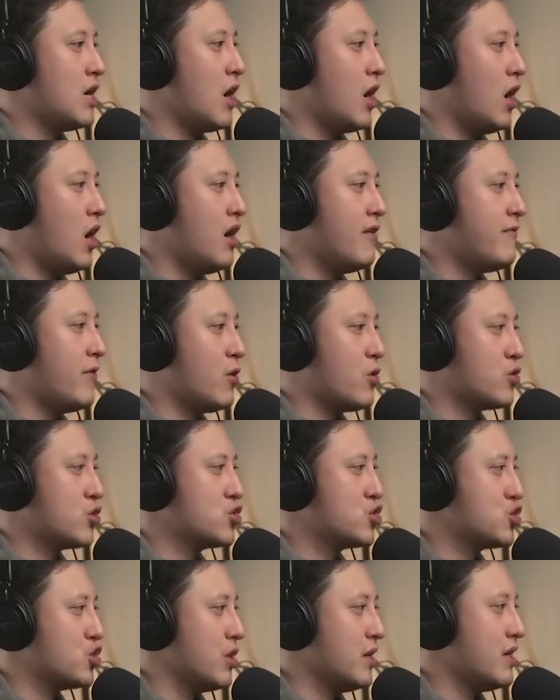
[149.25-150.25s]
of or
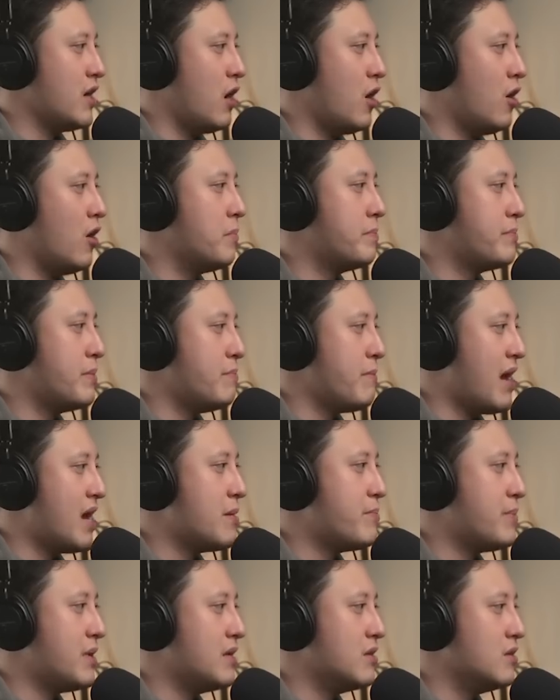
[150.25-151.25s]
should or maybe